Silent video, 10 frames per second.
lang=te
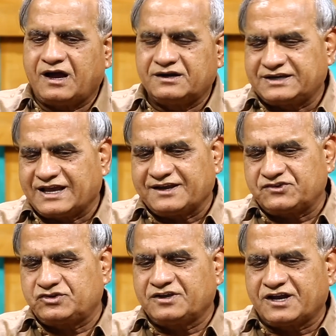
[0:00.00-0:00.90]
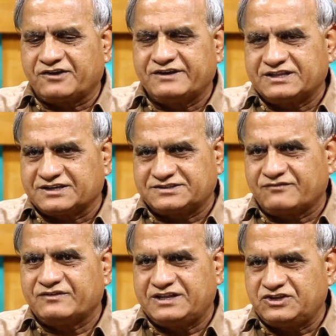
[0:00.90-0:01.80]
ఆ ట్యాక్స్ ఎగవేతకు
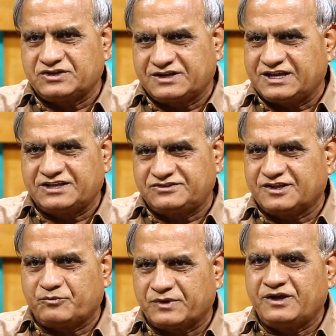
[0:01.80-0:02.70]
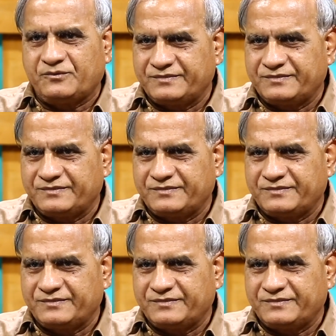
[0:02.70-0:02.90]
సంబంధించిన కేసు తప్ప